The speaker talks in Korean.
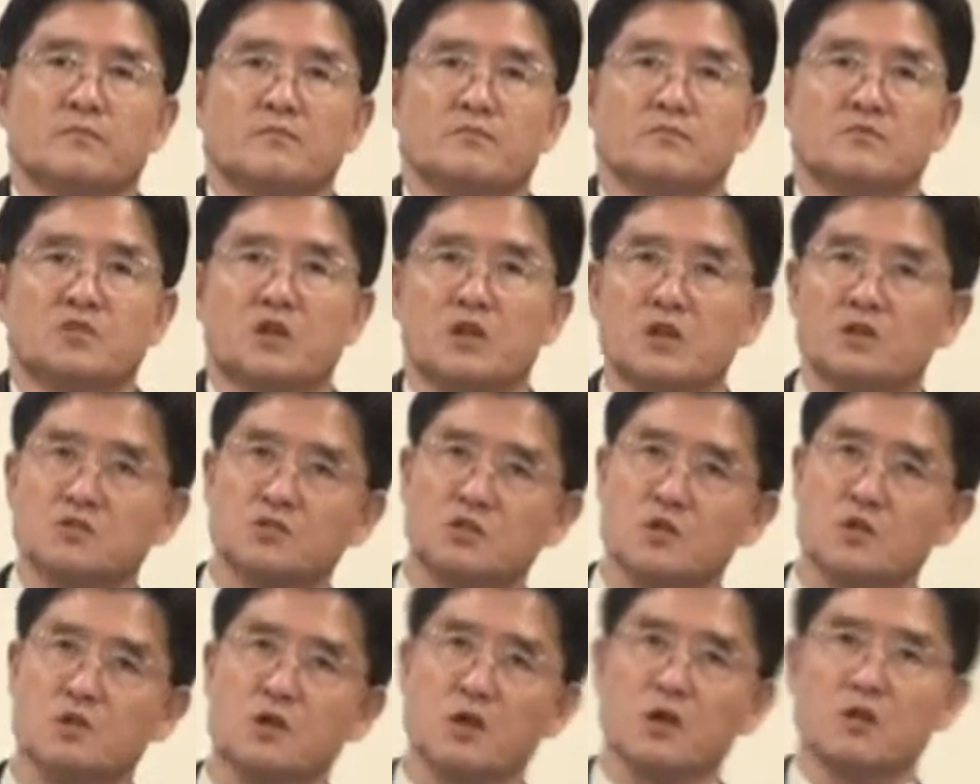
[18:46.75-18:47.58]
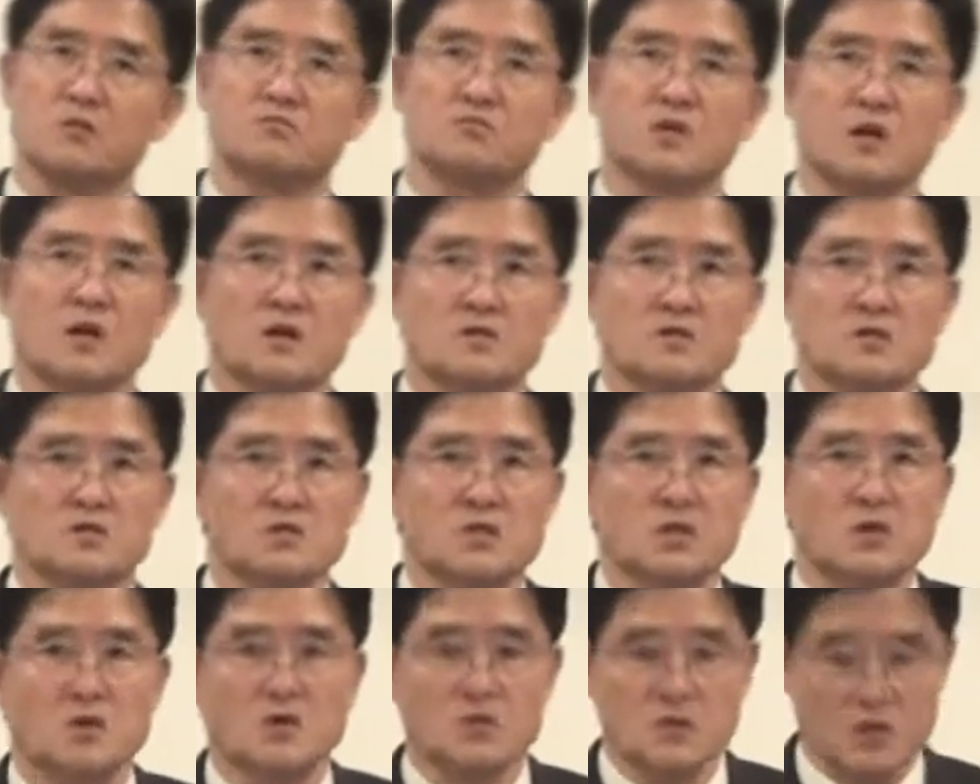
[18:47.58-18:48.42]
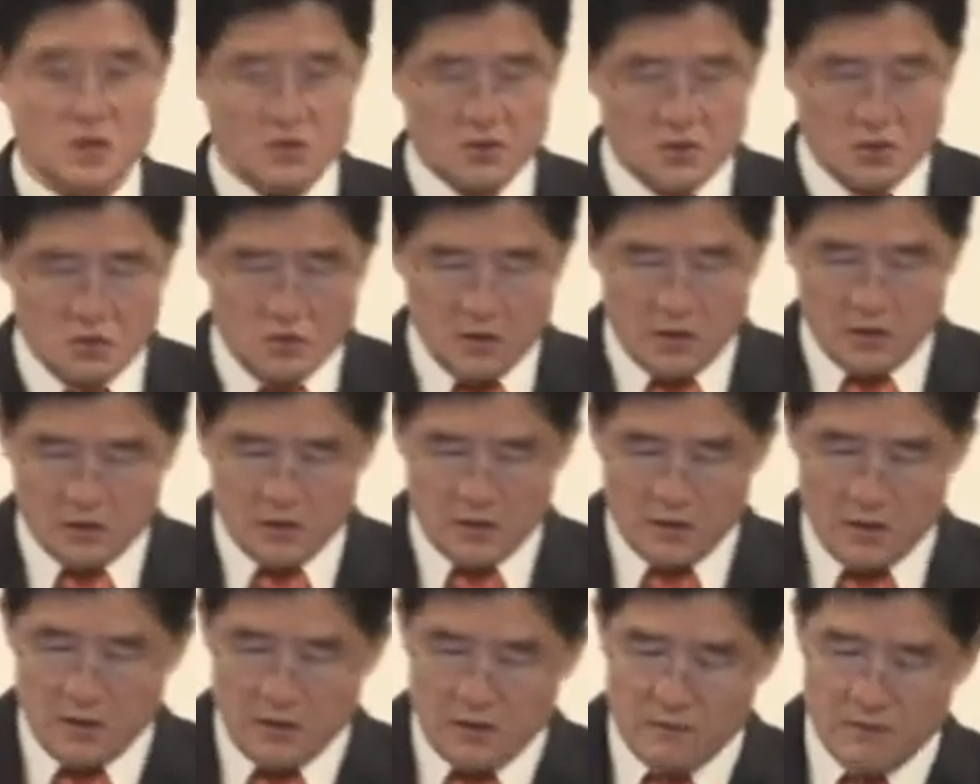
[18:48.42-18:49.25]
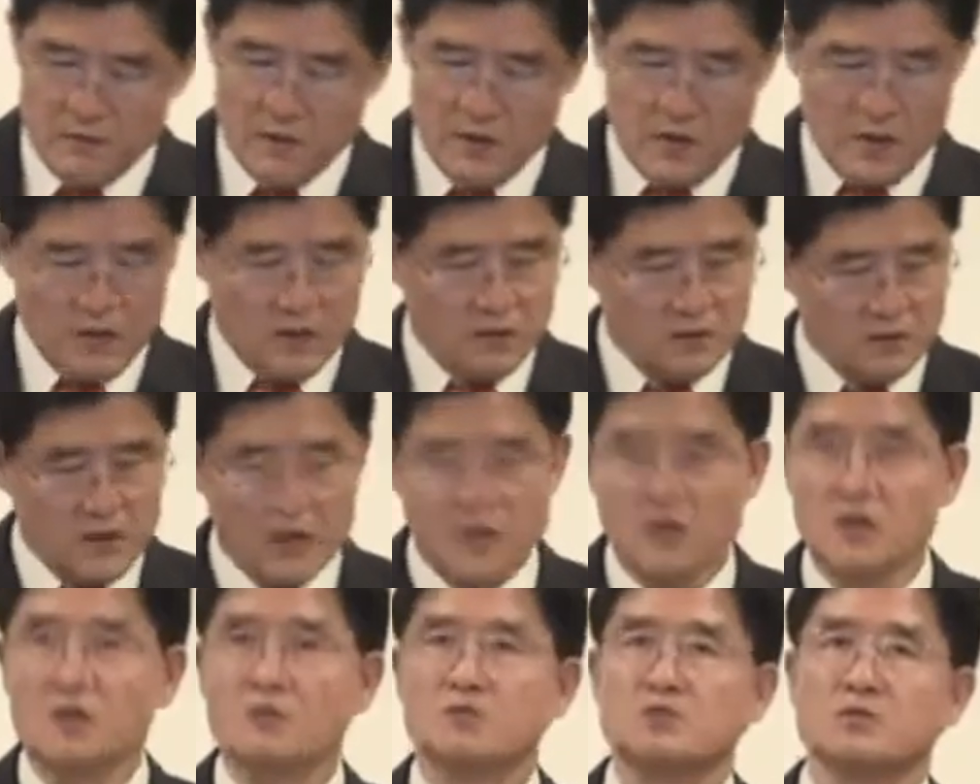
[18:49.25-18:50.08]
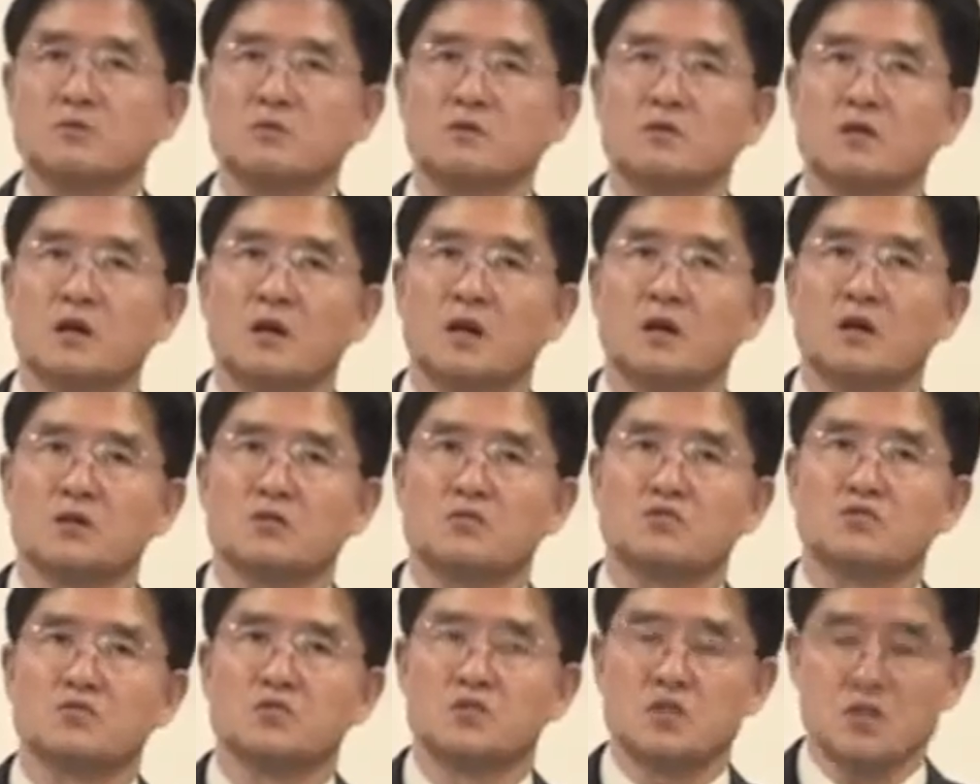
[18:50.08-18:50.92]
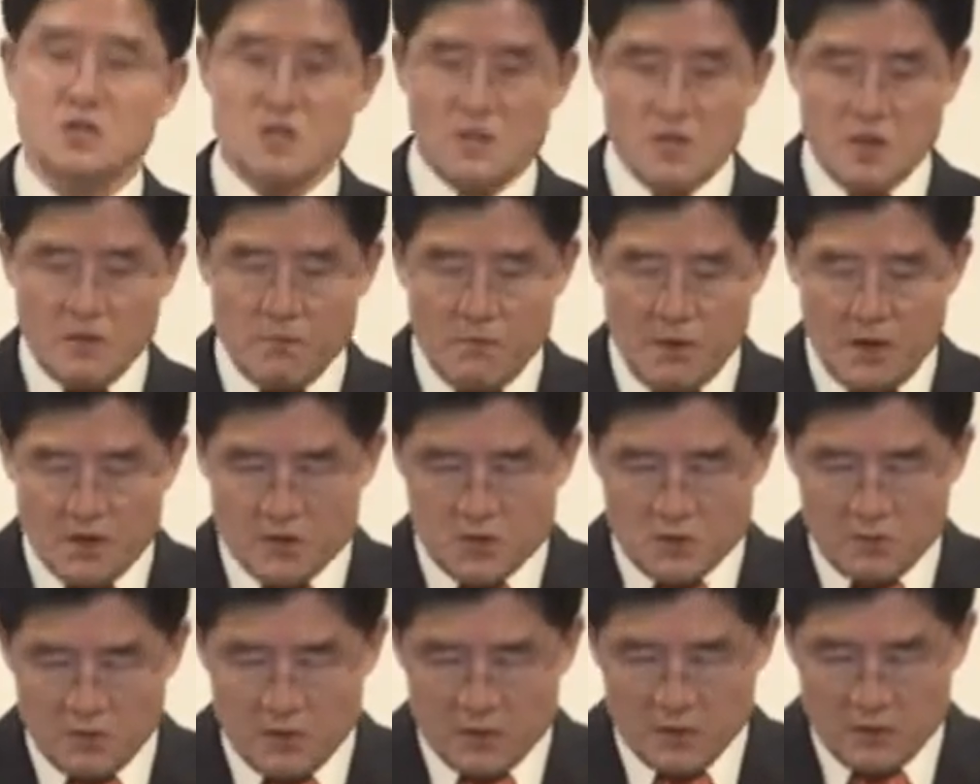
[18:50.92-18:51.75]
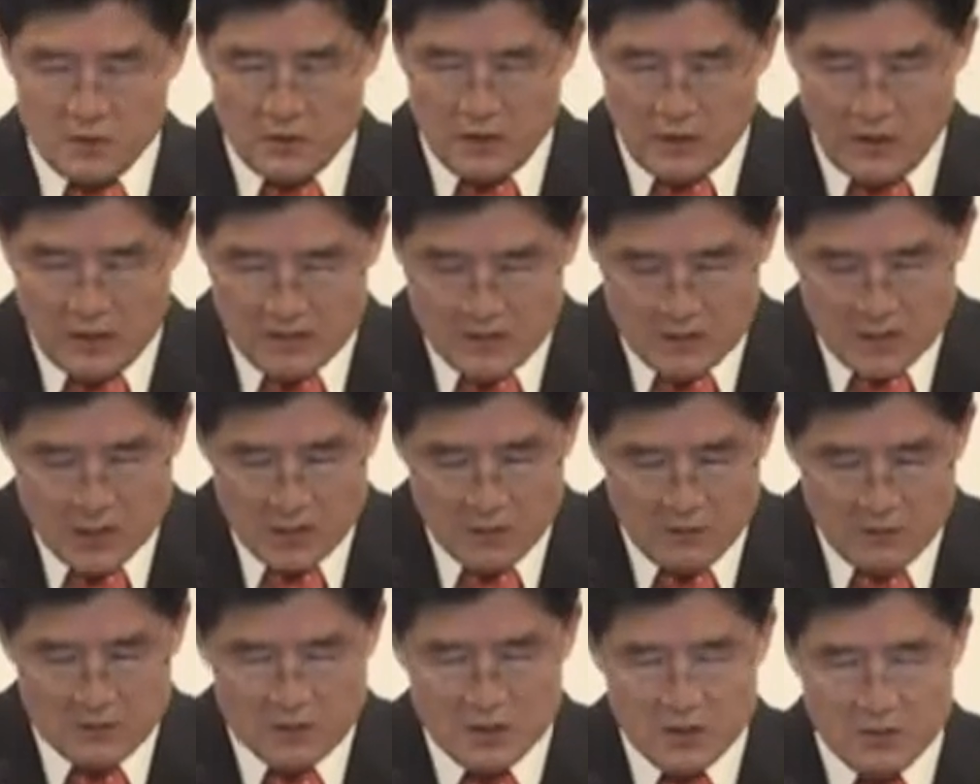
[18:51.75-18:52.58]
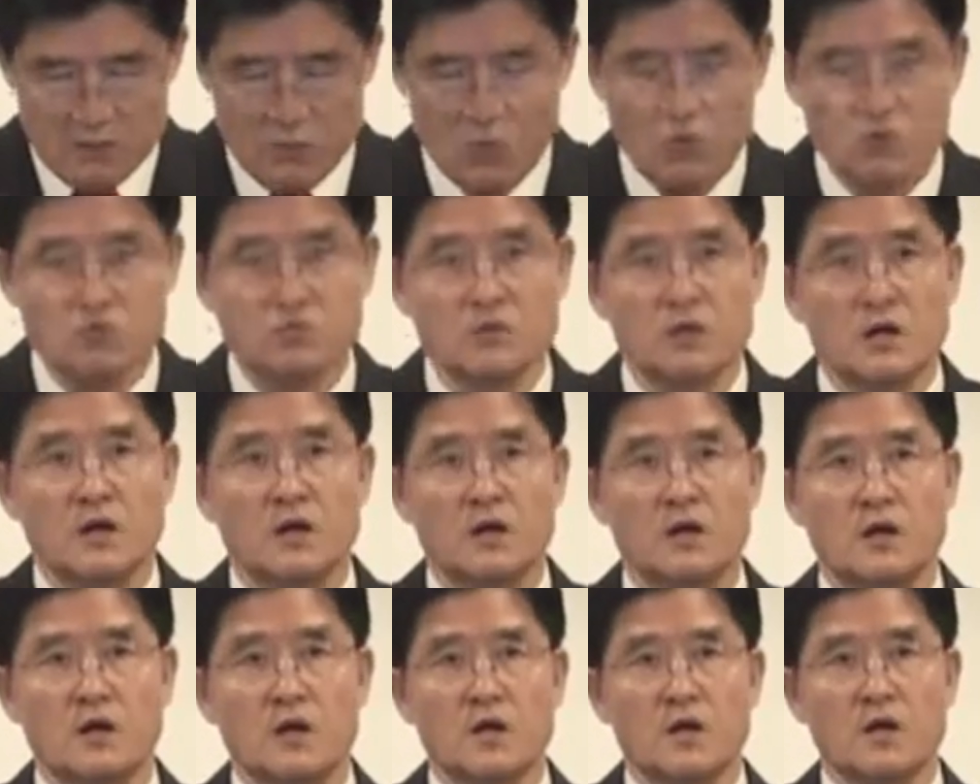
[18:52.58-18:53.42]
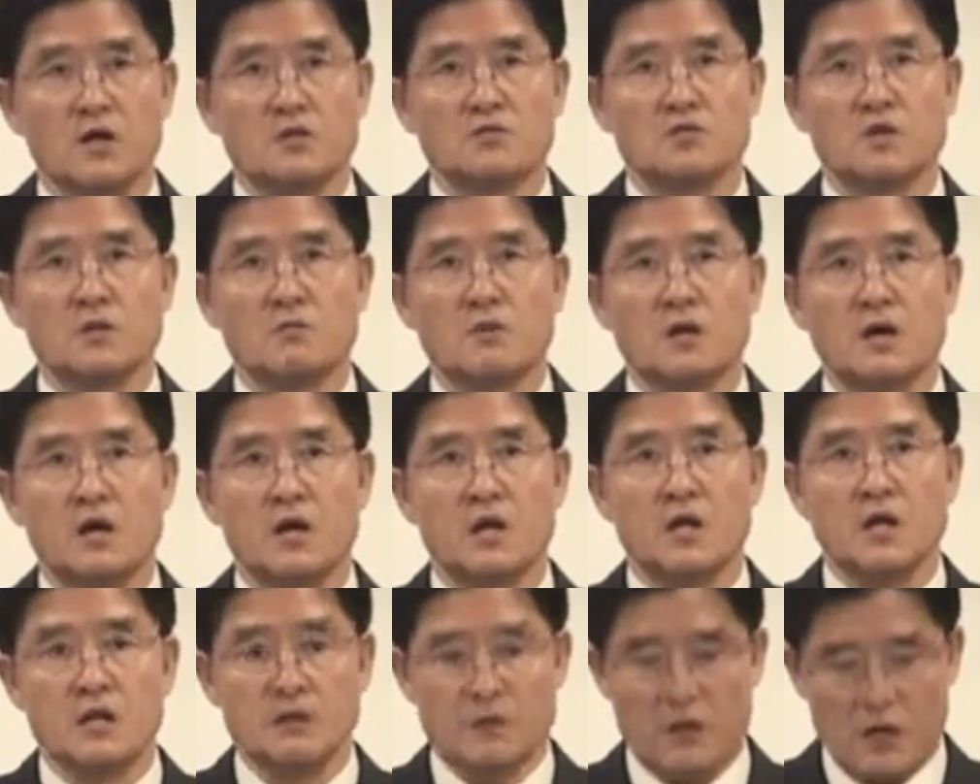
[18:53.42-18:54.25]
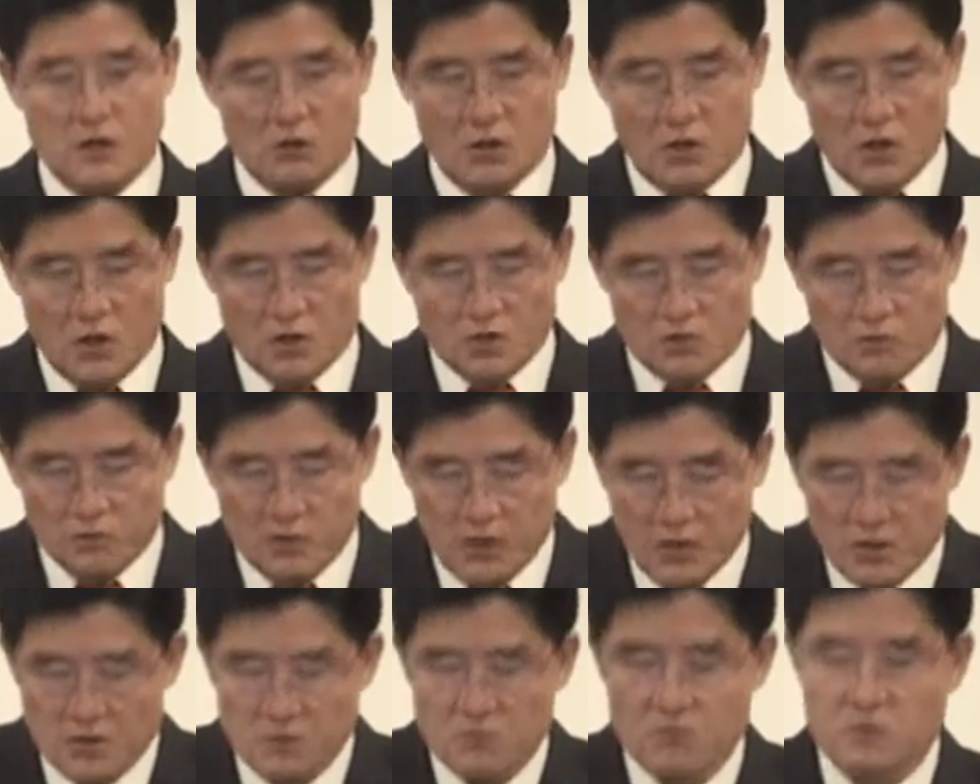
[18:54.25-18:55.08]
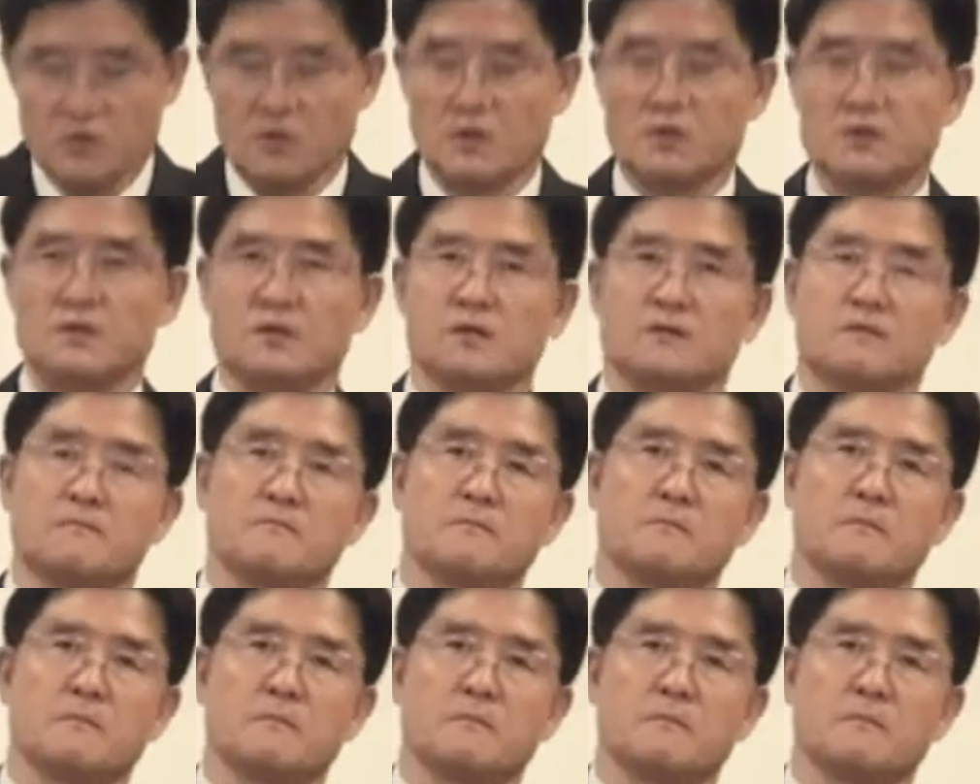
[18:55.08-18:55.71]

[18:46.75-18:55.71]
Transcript: 제가 설교하는 입장에서 설교자가 설교할 땐 딴 거 없습니다. 진리의 말씀을 듣는 한 사람 한 사람 모두가 정말 하나님 알고 있기 좀 됐으면 좋겠다.